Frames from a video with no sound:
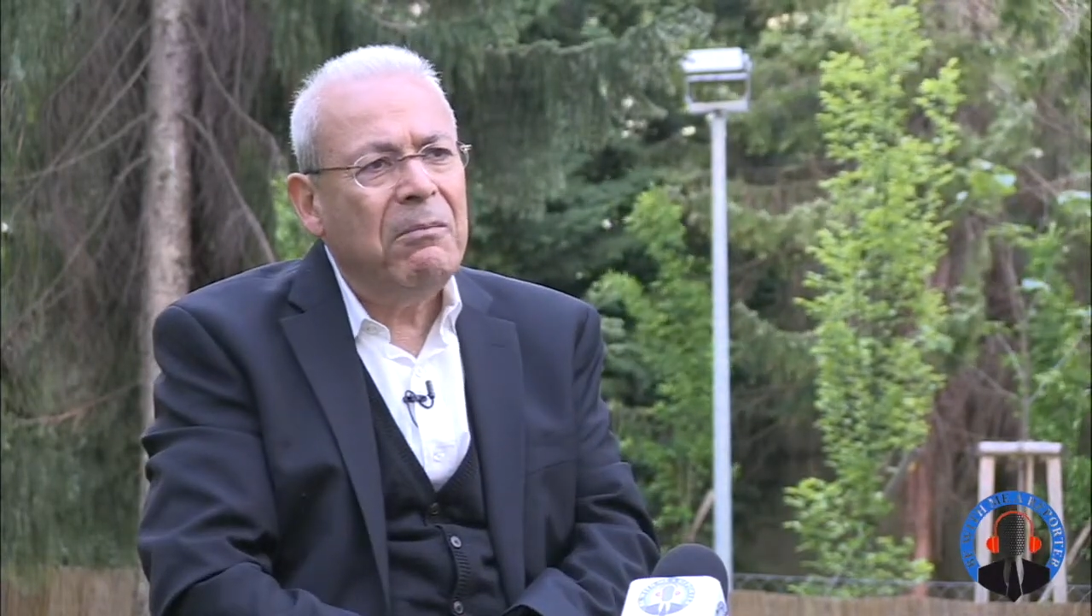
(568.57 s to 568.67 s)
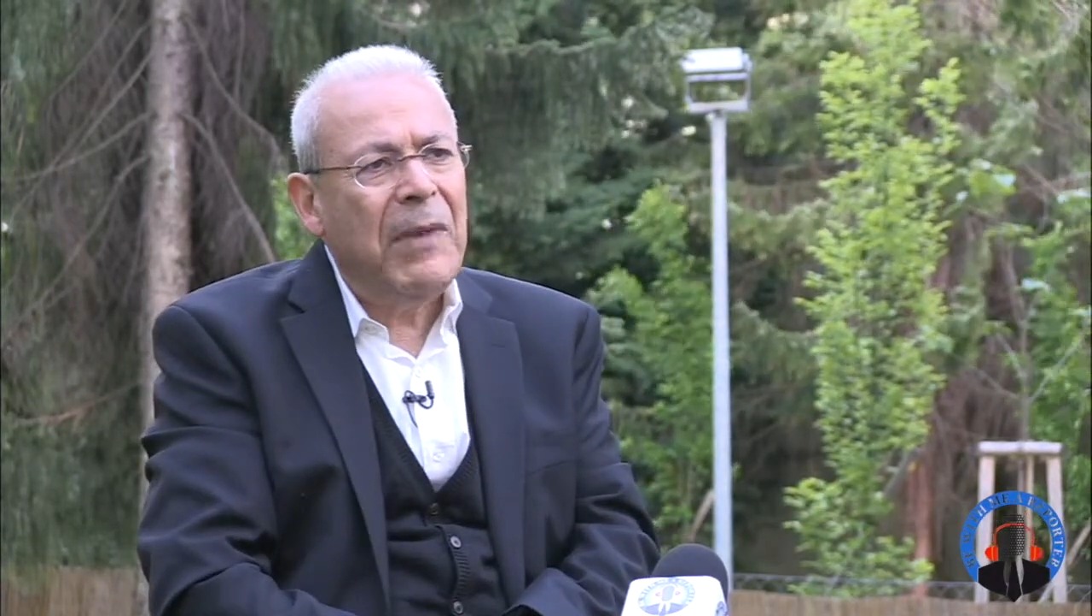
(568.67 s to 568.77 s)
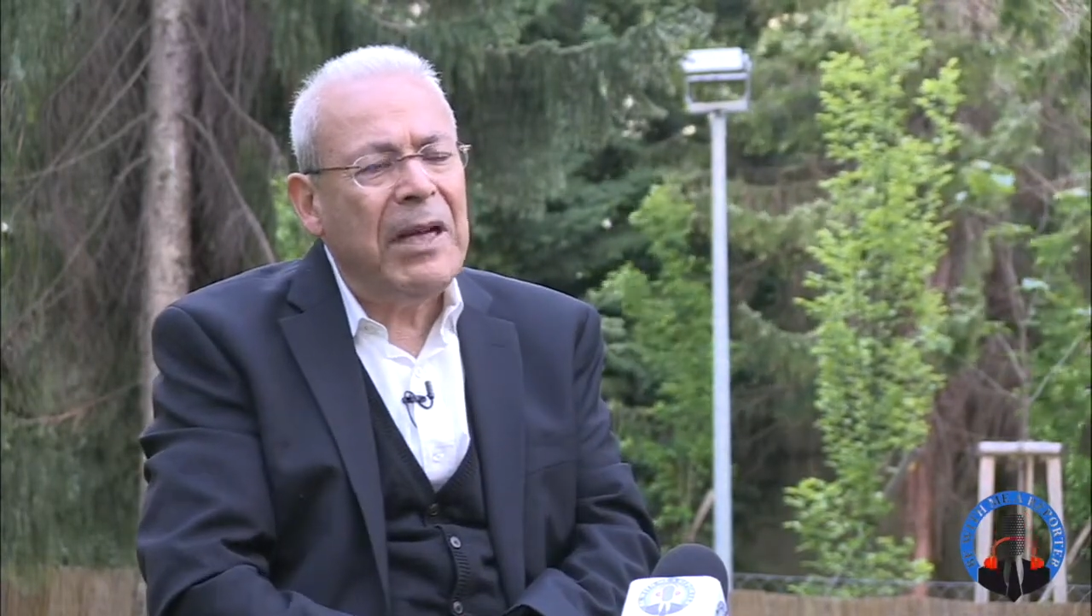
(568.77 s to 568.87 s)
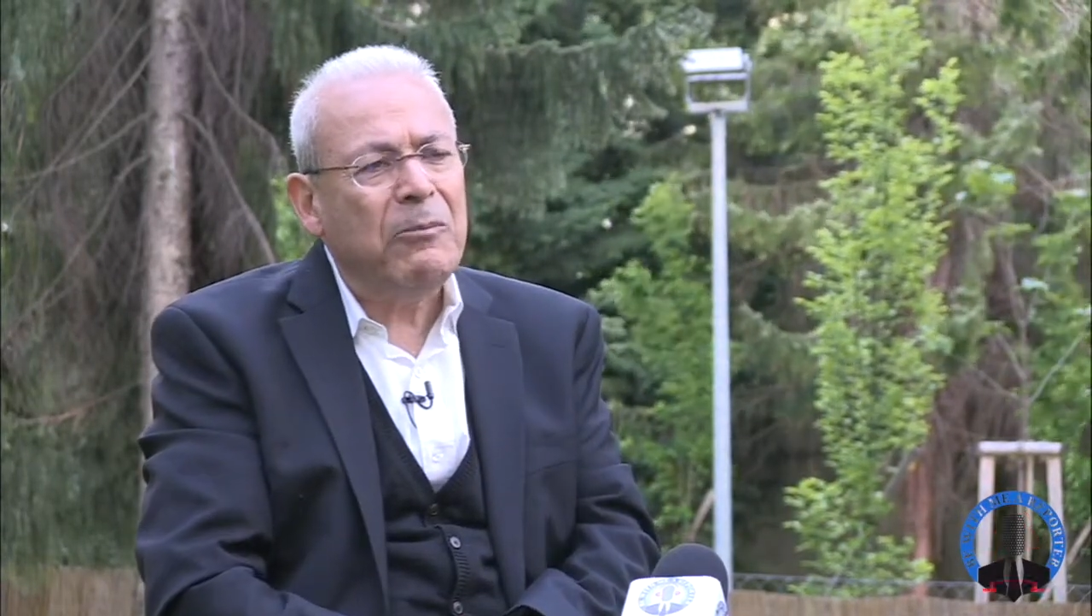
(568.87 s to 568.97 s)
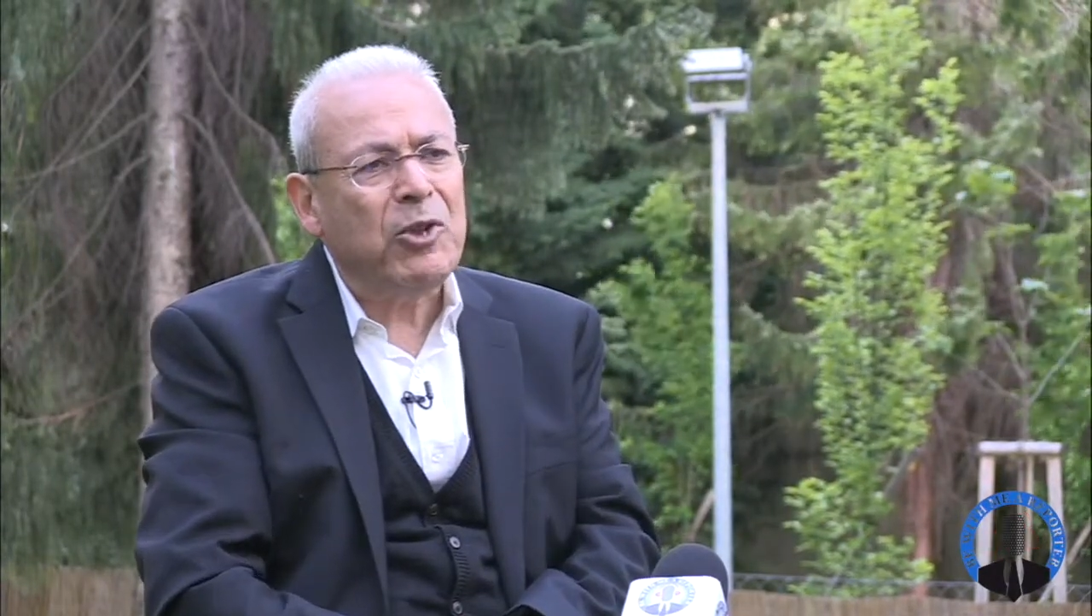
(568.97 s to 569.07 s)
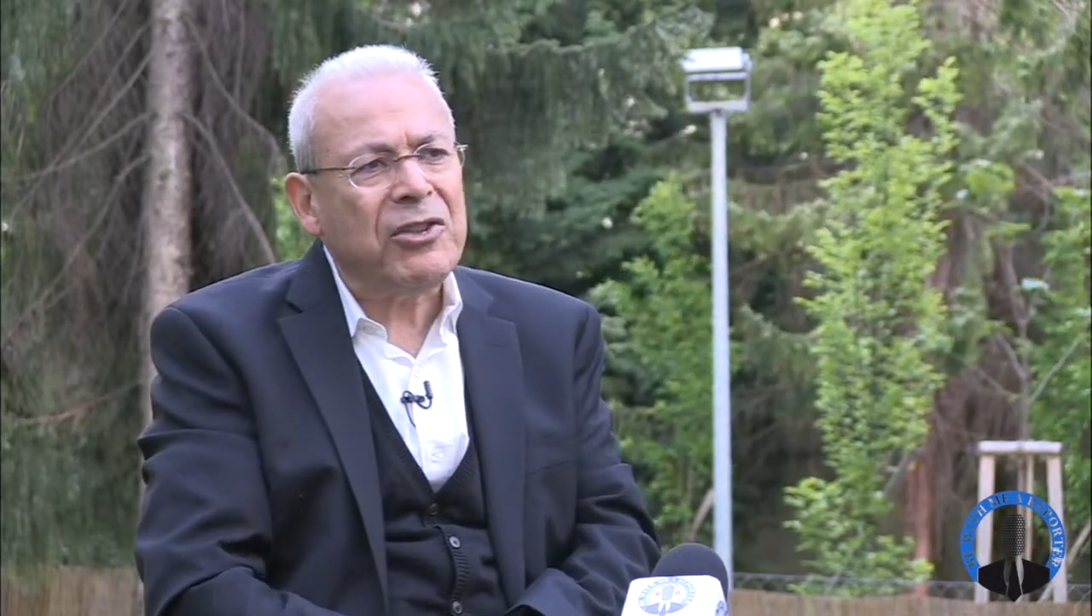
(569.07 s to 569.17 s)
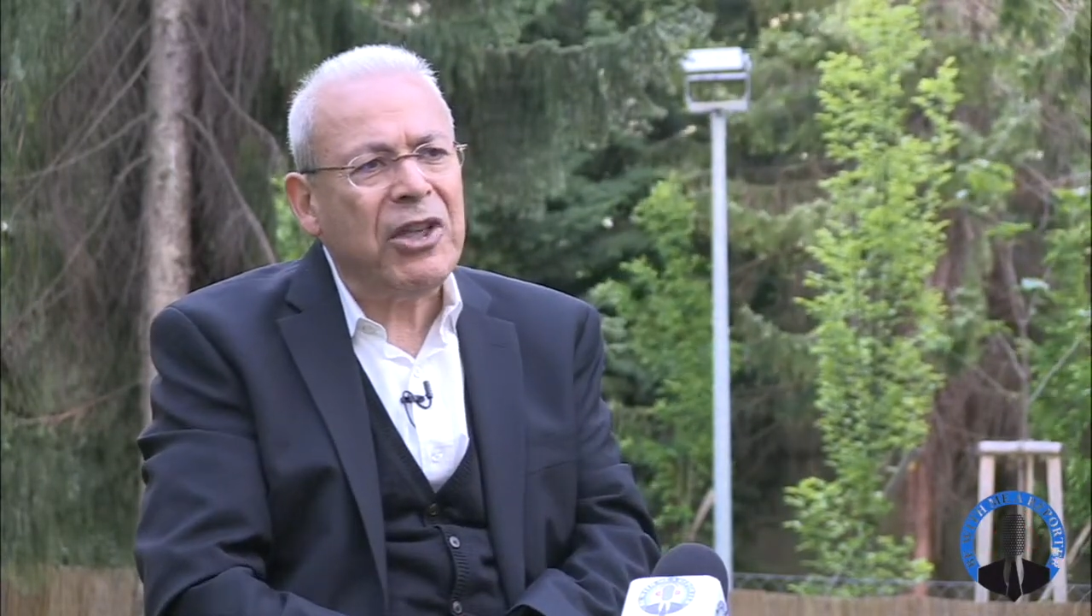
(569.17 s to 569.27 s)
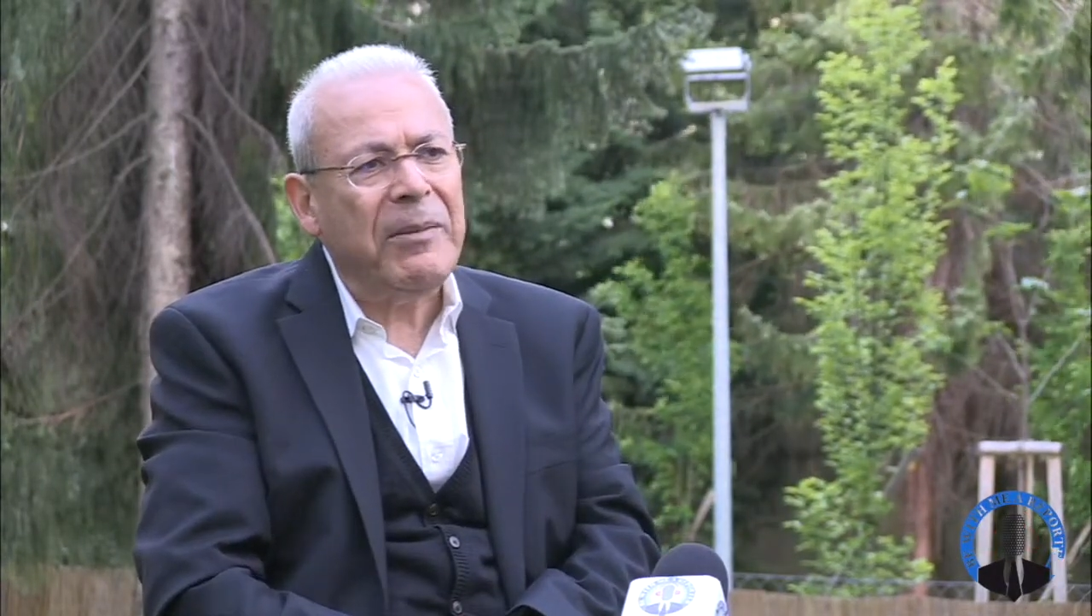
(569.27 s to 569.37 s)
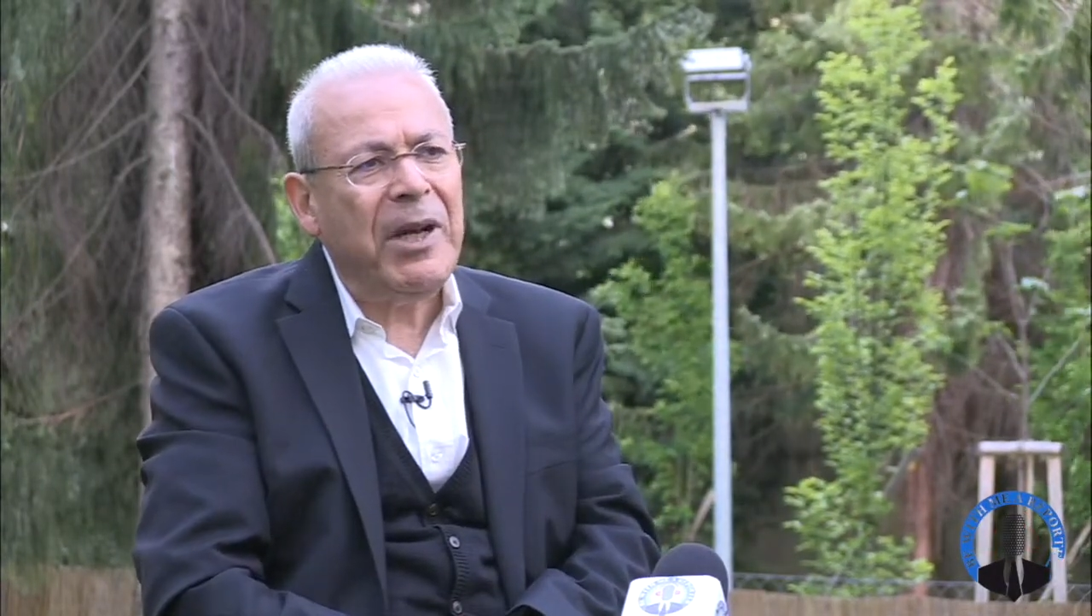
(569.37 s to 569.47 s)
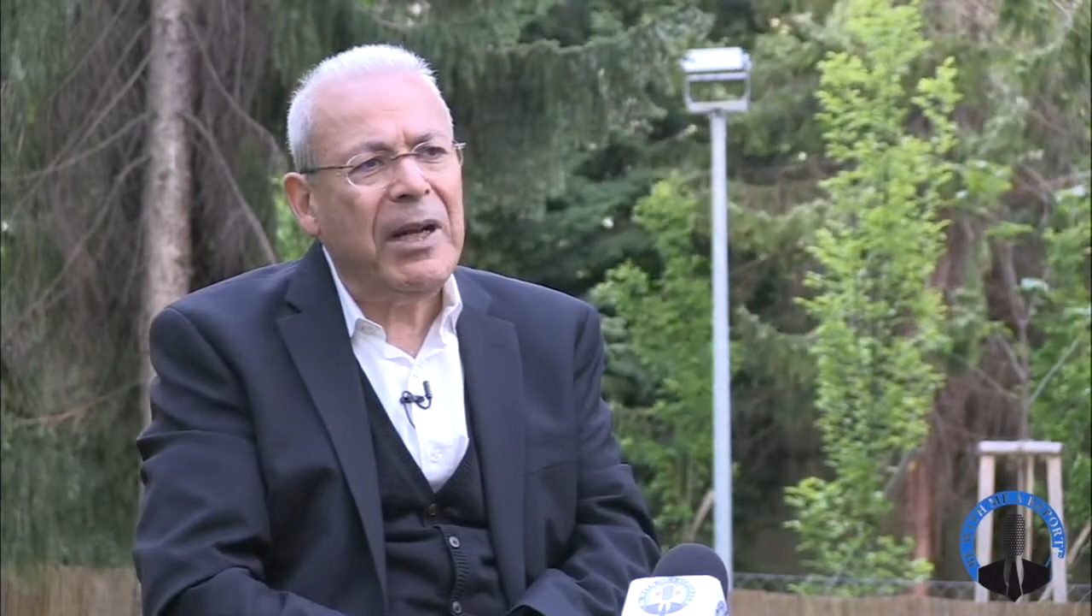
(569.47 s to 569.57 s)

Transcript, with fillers: ماني متشائم